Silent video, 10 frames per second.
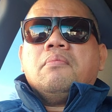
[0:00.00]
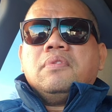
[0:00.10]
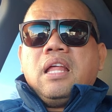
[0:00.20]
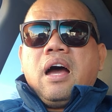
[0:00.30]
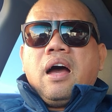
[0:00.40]

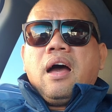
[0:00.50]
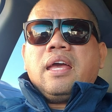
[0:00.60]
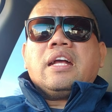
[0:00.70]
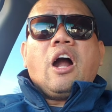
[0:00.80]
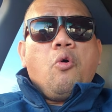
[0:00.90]
na
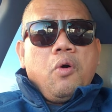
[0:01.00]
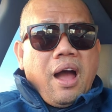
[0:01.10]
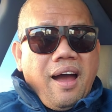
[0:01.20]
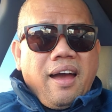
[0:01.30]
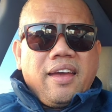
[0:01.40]
ikaw
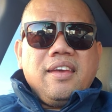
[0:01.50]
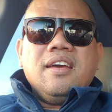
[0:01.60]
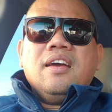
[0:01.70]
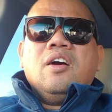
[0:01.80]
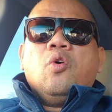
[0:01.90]
ay
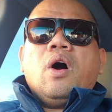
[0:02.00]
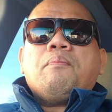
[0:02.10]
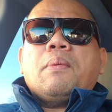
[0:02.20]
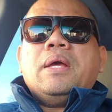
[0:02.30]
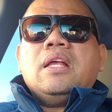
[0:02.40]
o ang
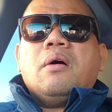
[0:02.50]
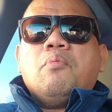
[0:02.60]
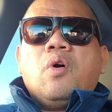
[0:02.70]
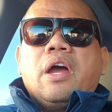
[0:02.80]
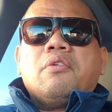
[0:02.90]
pamilya
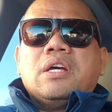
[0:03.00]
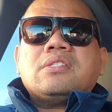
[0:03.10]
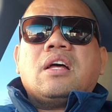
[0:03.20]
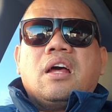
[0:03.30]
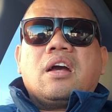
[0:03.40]
mo ay
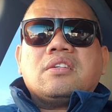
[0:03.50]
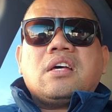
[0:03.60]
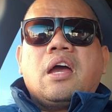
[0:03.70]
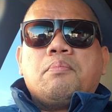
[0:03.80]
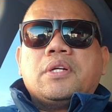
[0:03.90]
risk talaga
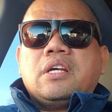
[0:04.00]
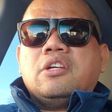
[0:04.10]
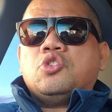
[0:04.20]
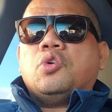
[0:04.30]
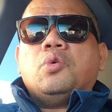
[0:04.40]
sa
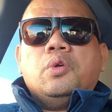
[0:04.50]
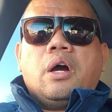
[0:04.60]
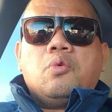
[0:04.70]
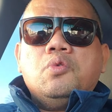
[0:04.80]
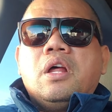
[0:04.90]
hypertension
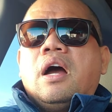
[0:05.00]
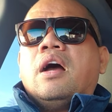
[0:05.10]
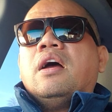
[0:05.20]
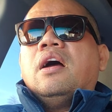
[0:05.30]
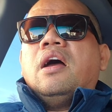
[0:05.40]
unang-una
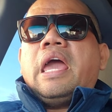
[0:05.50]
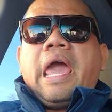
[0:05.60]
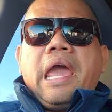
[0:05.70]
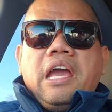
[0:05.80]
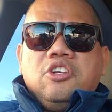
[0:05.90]

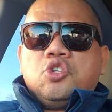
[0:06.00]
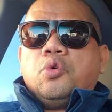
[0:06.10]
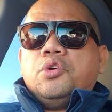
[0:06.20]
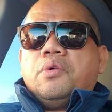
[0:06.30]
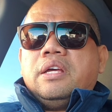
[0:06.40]
age
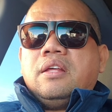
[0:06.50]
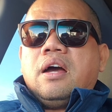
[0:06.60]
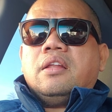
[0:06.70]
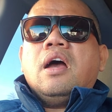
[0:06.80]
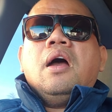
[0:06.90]
o yung edad.